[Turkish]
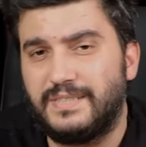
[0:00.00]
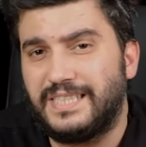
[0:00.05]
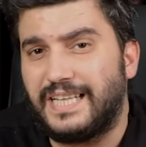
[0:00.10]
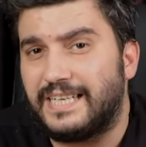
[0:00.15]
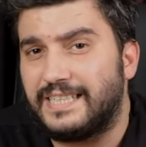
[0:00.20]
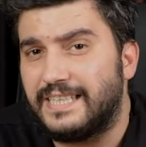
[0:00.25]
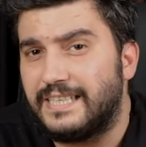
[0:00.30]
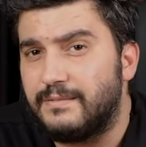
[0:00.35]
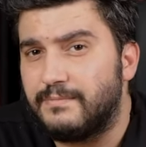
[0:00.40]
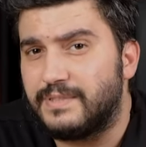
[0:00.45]

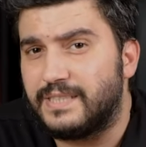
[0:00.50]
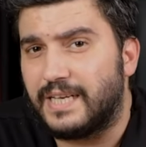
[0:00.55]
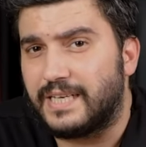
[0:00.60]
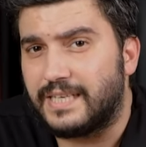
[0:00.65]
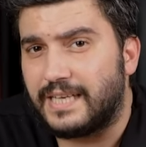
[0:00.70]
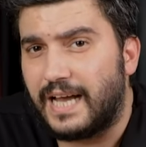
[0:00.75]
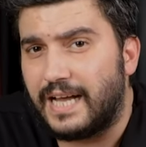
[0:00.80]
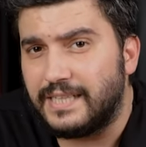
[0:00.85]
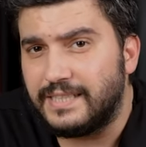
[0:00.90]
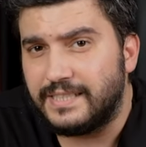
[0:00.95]
Bizler de
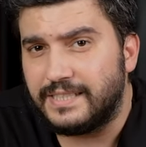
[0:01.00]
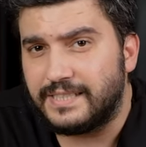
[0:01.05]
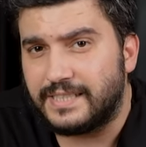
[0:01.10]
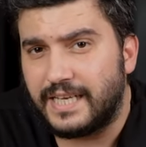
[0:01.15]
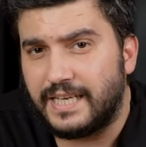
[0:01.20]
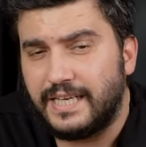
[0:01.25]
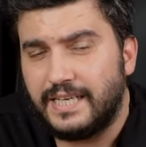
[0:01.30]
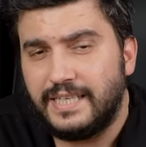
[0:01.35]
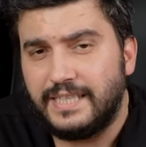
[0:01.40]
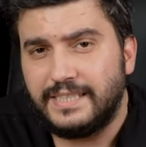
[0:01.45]
elimizden
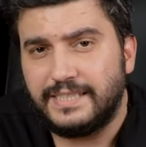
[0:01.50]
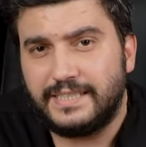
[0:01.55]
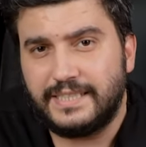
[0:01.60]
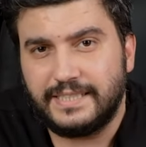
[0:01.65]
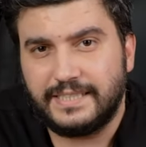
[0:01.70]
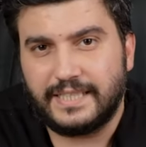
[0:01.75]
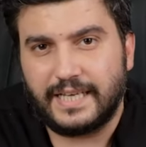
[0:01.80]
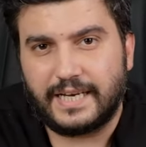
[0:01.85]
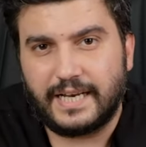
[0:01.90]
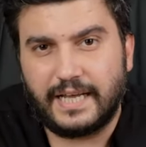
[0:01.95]
geldiğince
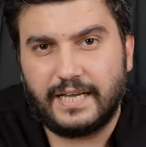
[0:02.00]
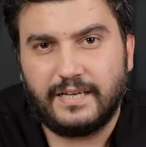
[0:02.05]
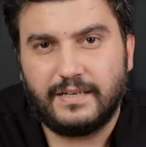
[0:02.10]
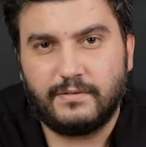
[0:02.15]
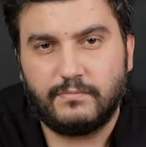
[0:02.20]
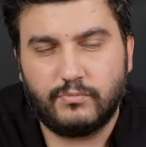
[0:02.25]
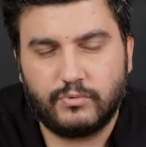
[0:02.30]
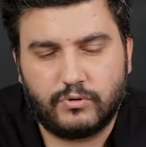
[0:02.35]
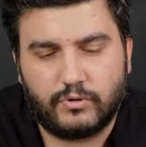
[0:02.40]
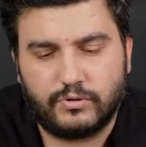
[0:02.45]
sizlere
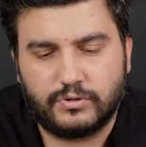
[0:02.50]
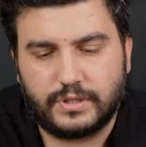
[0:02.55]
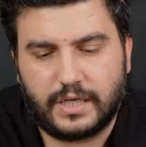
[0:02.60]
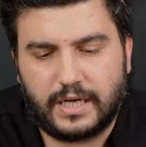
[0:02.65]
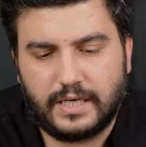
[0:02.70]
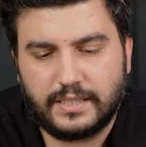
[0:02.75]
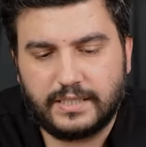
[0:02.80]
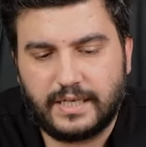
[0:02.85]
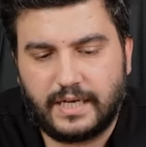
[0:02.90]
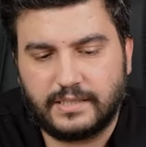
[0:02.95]
bu
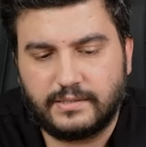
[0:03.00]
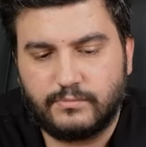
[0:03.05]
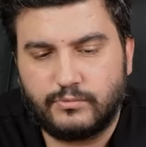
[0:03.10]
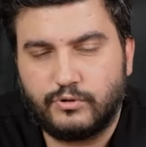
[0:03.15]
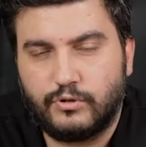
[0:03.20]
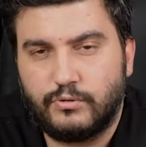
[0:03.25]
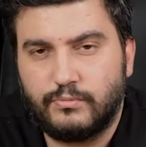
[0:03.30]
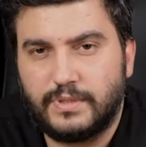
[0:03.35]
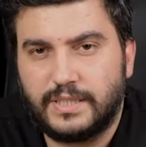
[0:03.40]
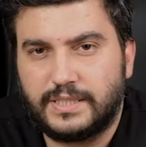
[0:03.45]
konuda
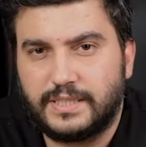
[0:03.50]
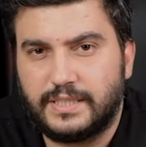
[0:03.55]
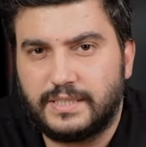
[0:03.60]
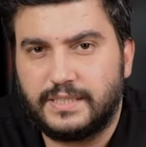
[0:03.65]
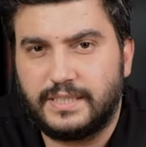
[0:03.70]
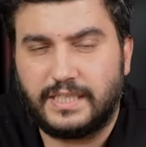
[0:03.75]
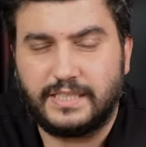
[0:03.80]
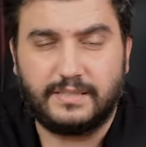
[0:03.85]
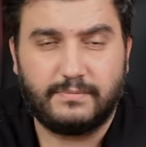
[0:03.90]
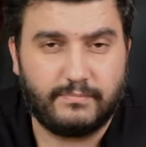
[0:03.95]
yardımcı olmaya
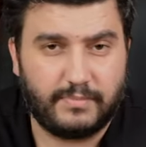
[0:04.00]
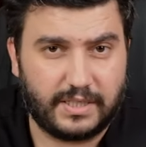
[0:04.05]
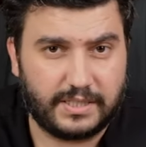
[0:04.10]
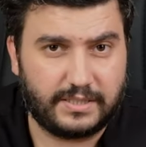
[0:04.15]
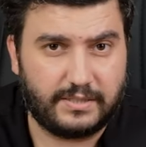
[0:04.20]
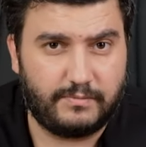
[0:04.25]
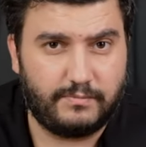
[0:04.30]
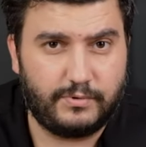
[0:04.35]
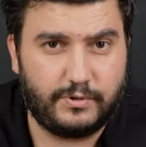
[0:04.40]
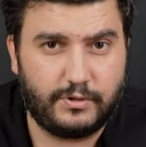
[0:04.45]
çalışacağız.
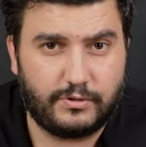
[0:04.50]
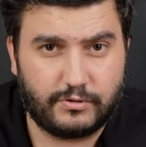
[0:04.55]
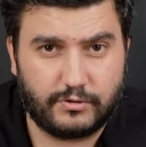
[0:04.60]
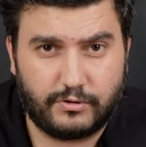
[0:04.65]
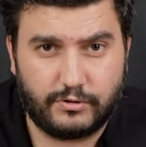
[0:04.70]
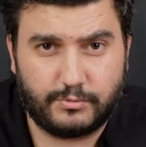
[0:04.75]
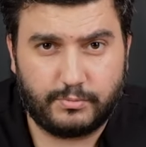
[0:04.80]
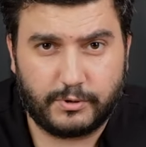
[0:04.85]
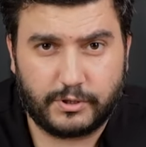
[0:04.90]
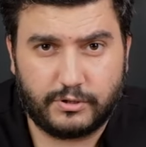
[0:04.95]
Başka bir videoda
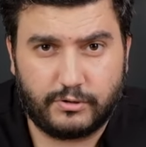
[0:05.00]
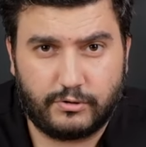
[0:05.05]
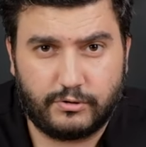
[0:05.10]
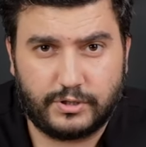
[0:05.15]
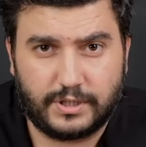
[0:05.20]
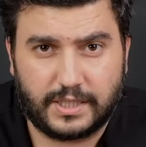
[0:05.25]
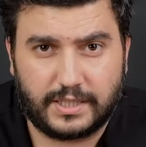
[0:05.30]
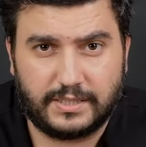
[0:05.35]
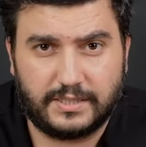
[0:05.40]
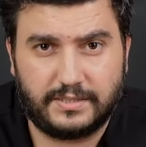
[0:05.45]
görüşmek üzere
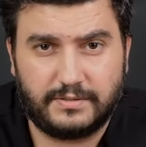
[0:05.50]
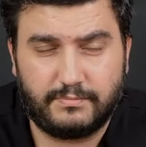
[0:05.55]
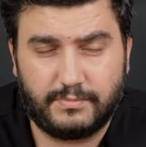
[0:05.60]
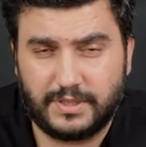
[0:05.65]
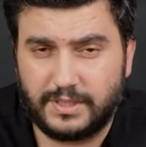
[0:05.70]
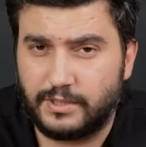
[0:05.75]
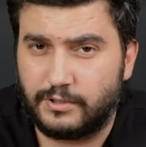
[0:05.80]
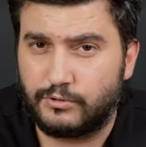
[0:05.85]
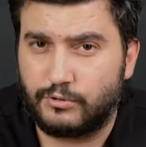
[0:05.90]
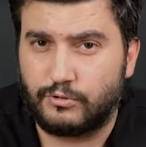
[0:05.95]
hoşçakalın.
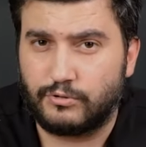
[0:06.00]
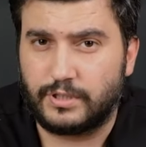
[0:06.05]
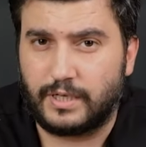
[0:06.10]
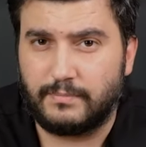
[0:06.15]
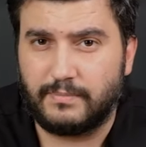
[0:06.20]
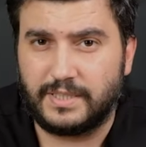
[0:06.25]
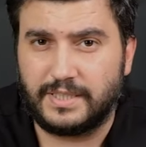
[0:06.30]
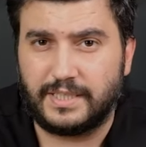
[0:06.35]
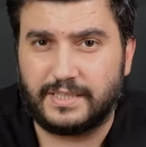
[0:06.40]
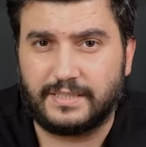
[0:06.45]
Bizleri
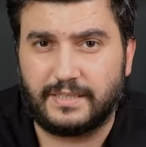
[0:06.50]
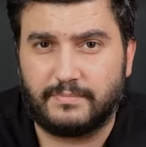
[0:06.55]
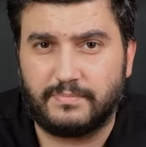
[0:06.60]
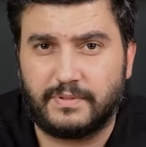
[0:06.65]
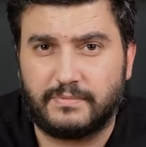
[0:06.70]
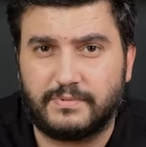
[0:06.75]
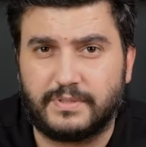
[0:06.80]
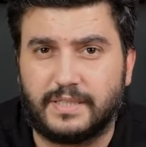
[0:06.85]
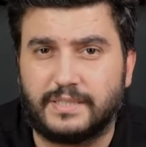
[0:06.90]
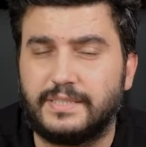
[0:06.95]
sosyal medya
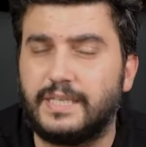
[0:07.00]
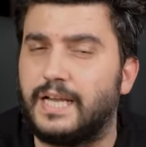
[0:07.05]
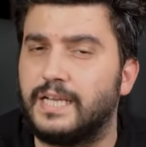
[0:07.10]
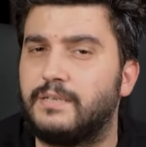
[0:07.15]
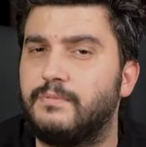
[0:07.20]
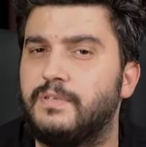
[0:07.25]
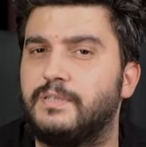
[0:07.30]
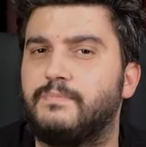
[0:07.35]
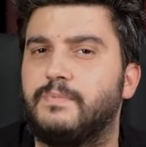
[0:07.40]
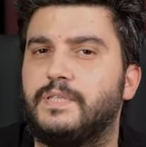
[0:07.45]
hesaplarımızdan
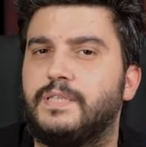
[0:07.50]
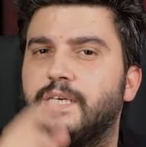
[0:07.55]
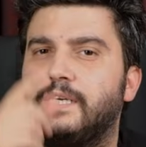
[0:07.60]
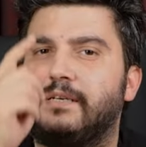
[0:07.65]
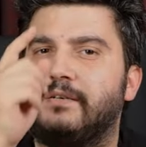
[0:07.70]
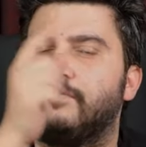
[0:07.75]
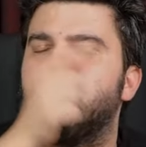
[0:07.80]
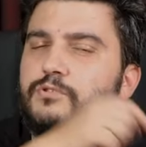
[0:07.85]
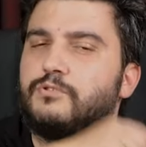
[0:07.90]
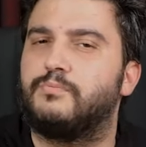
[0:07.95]
takip etmeyi
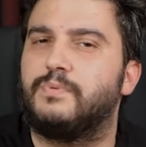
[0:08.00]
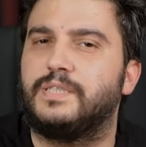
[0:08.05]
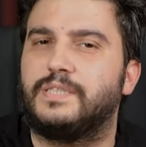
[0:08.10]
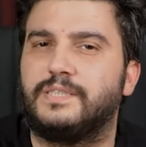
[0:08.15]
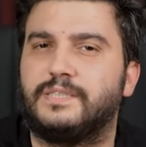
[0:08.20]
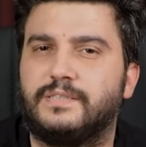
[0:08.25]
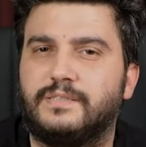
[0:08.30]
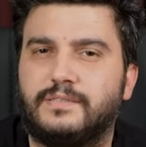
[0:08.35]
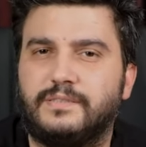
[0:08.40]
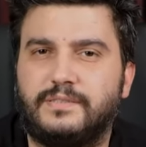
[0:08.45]
de
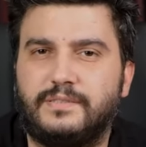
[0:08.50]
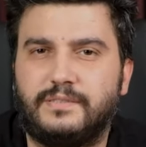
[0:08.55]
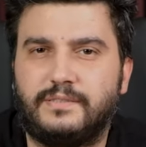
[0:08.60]
unutmayın.